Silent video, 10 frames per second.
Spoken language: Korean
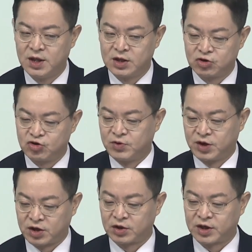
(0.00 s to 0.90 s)

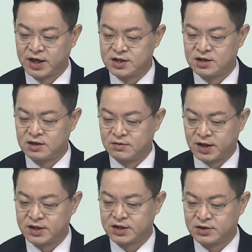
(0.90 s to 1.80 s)
주변의 곁가지들을
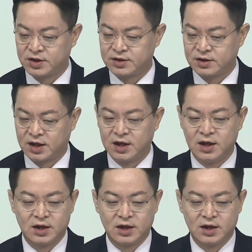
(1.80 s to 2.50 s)
많이 칠 것 같은데